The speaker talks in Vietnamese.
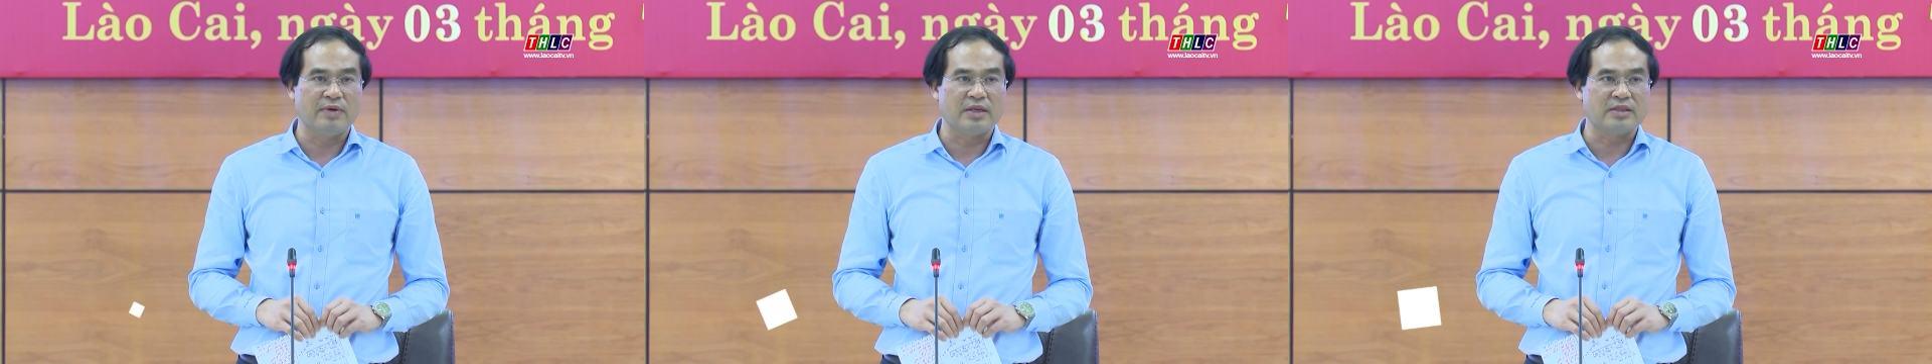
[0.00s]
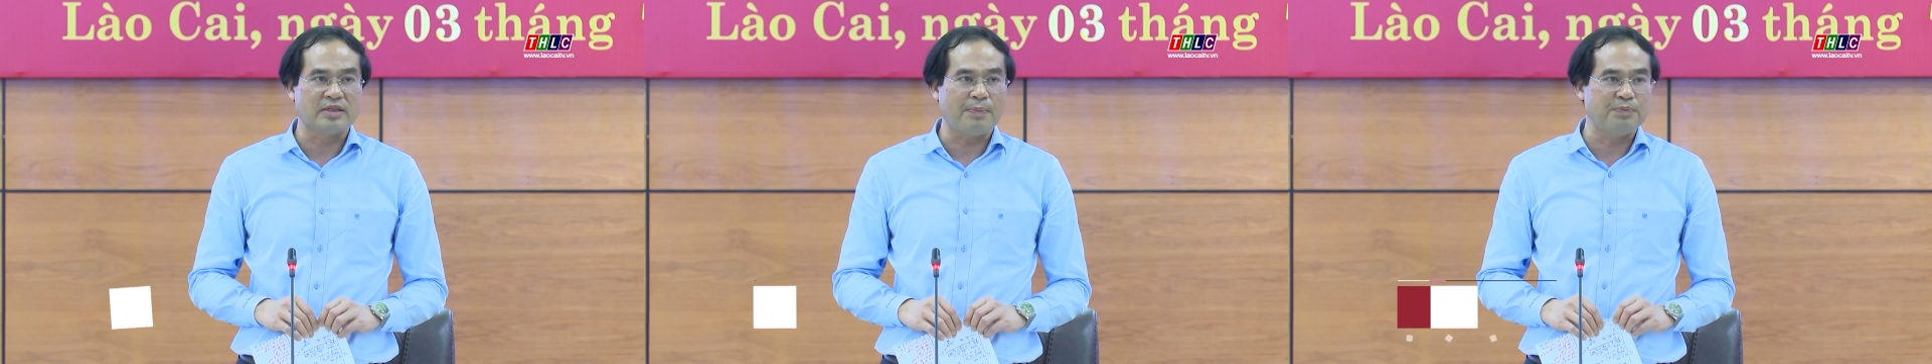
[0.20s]

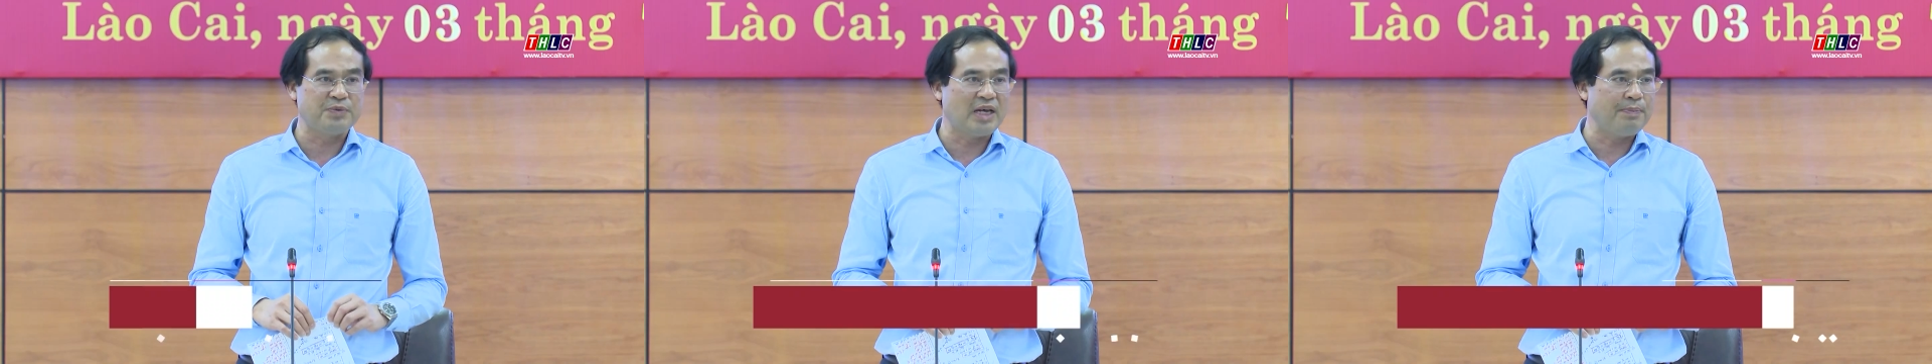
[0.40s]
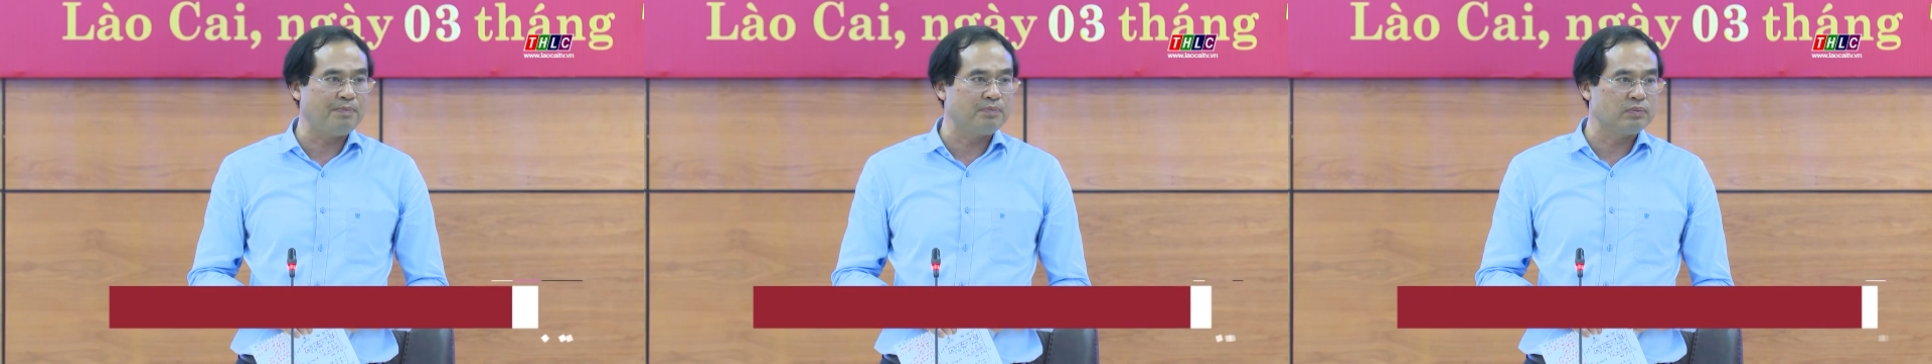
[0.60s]
Về sắp
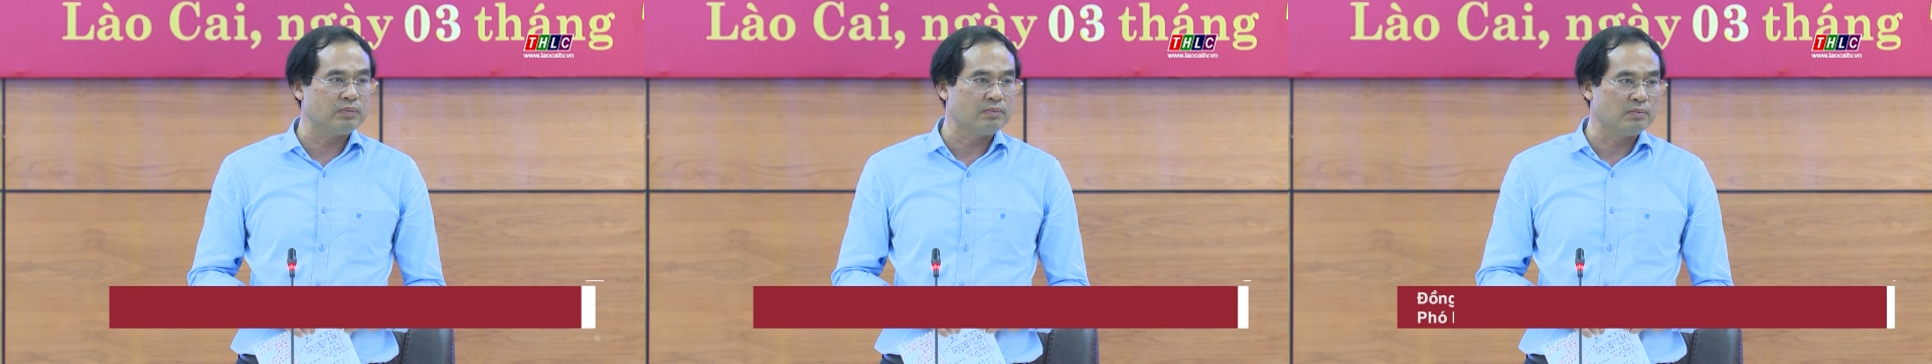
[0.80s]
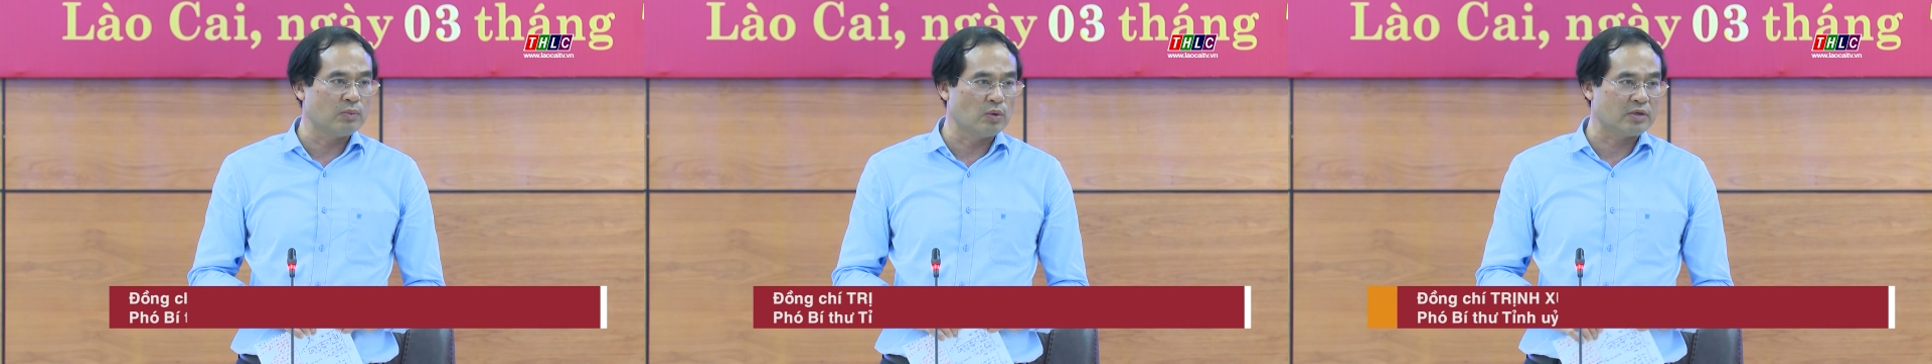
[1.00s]
xếp
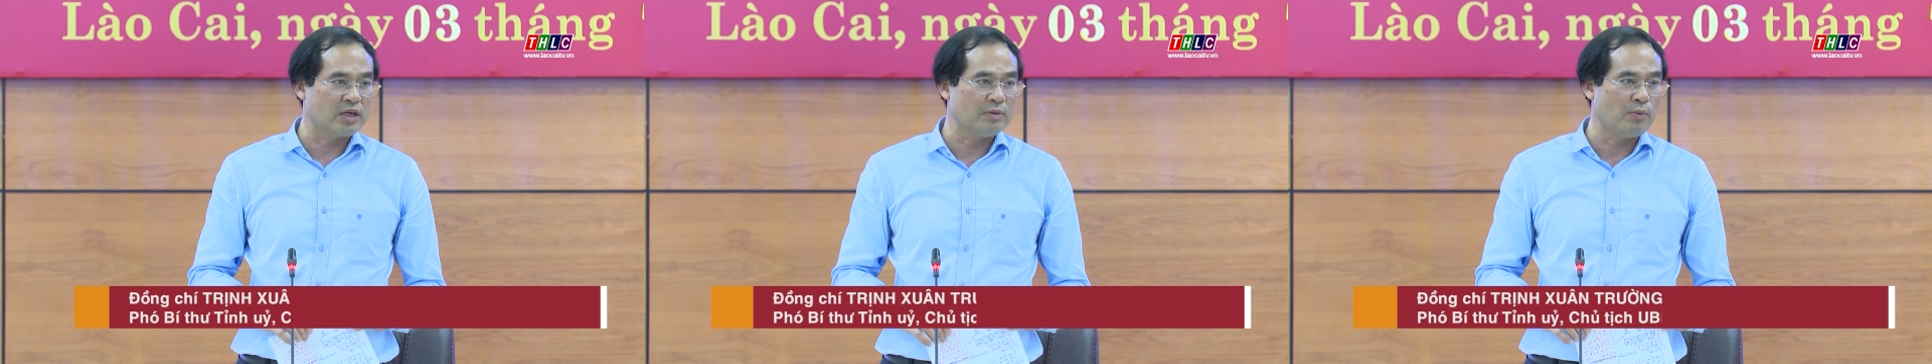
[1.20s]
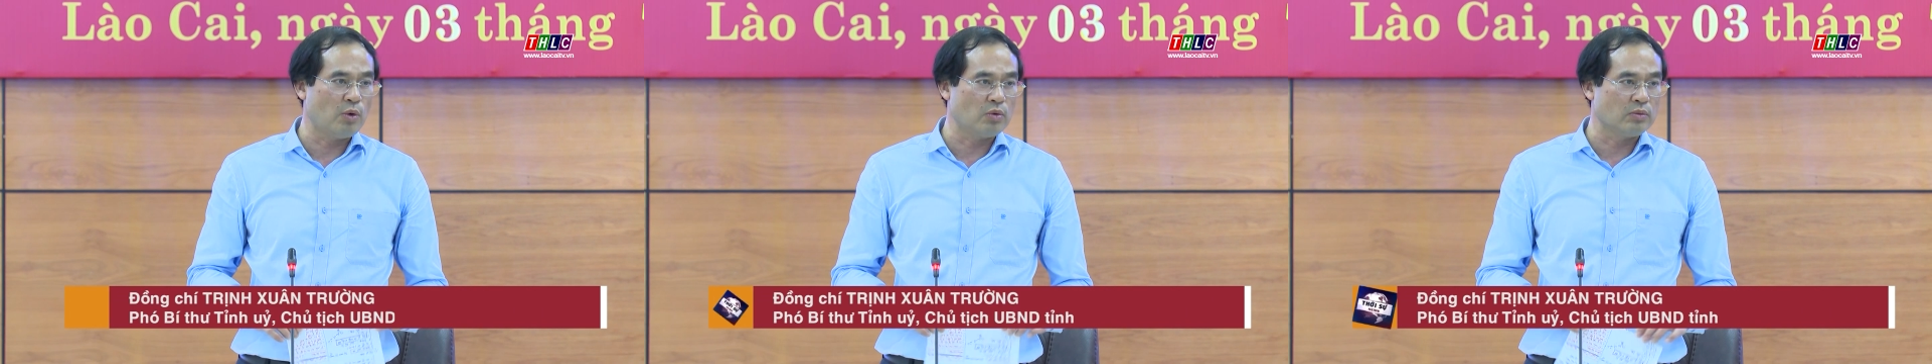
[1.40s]
một
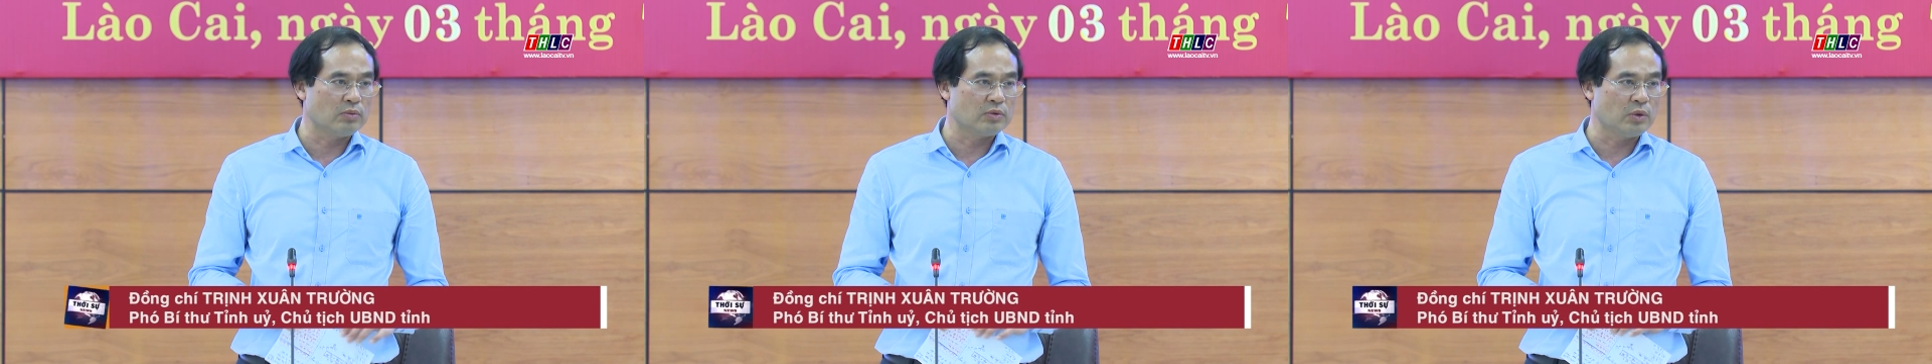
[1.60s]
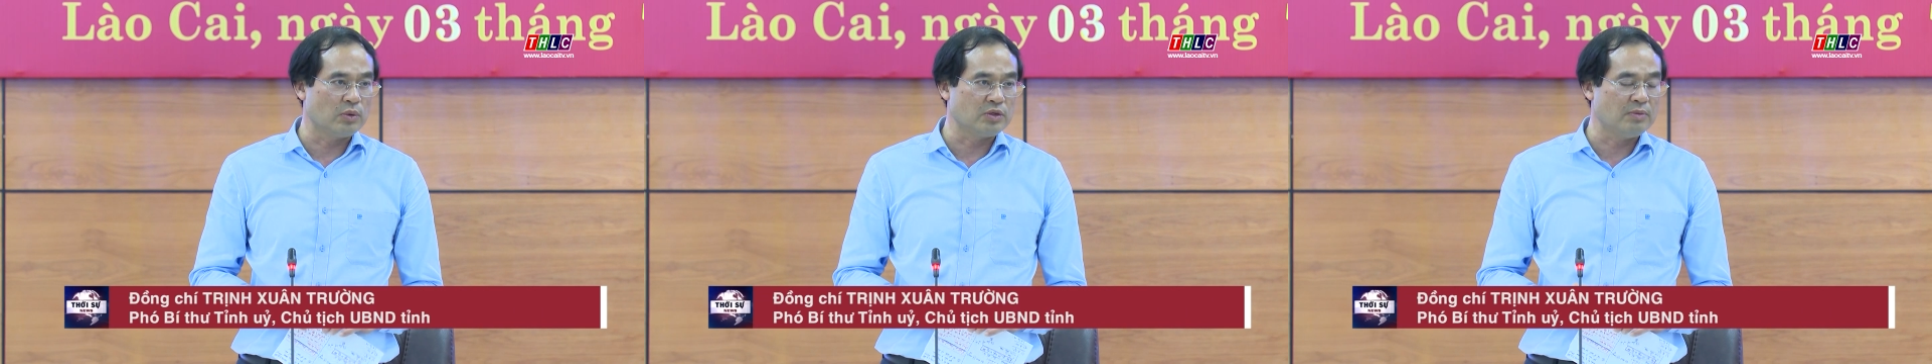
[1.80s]
cái bộ
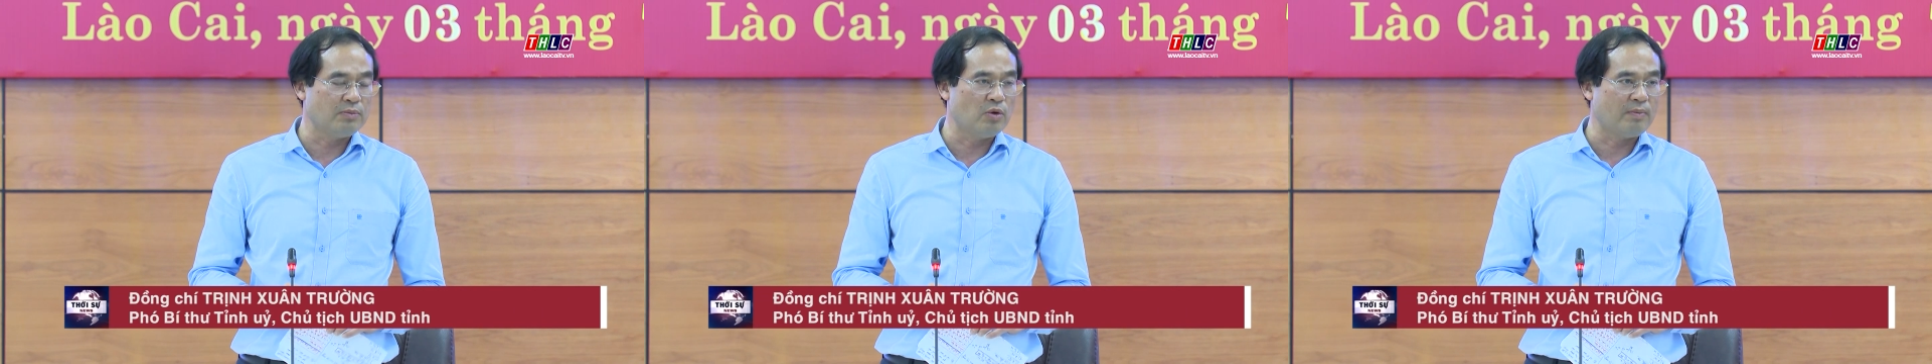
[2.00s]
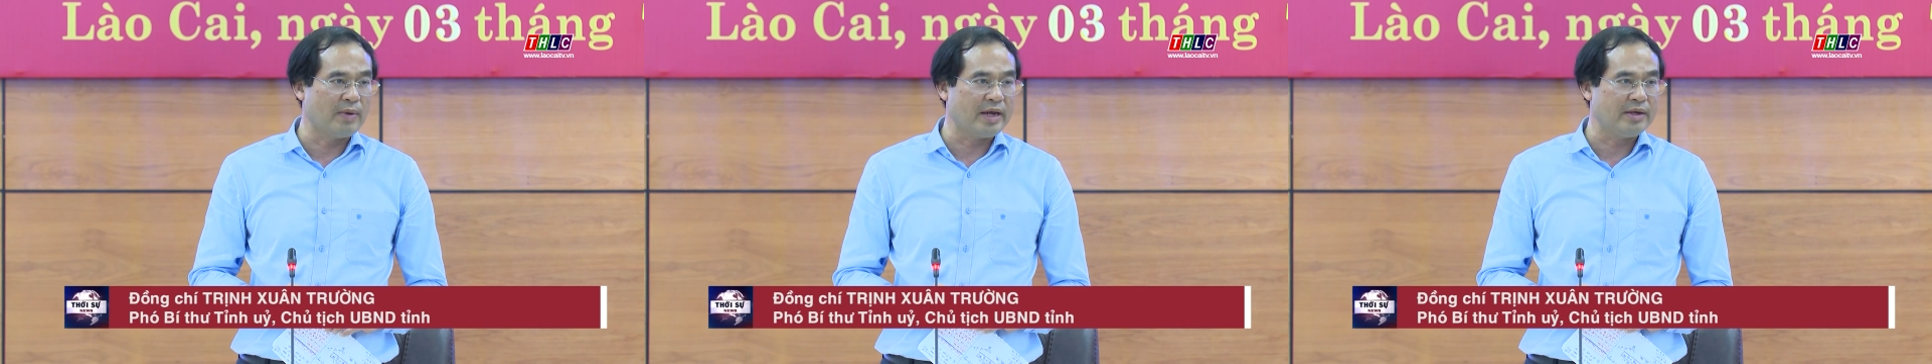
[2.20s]
tổ chức
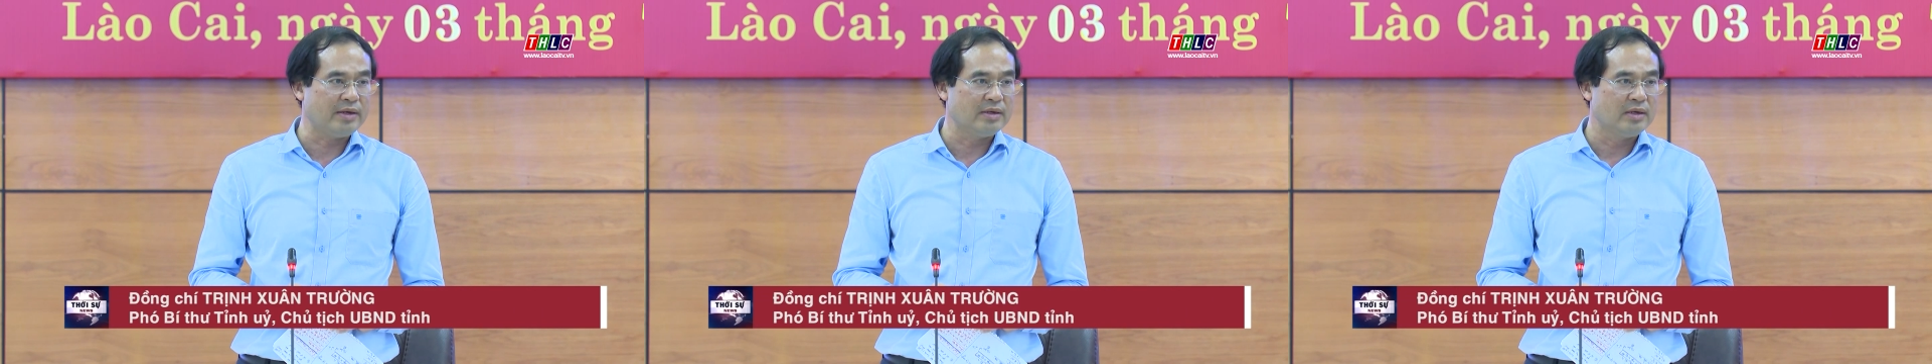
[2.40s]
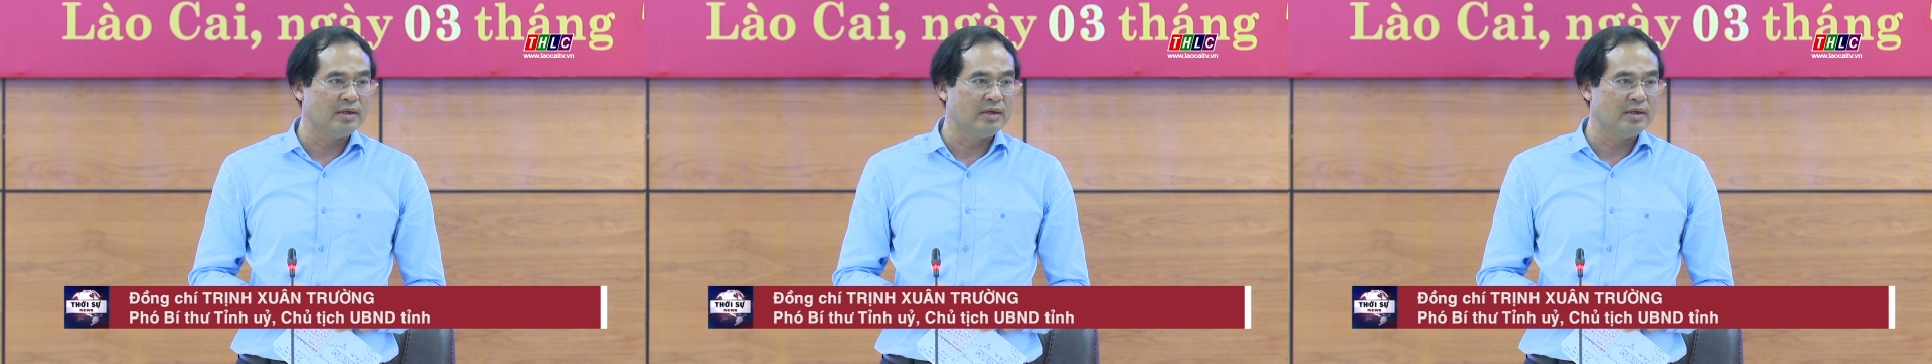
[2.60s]
bộ máy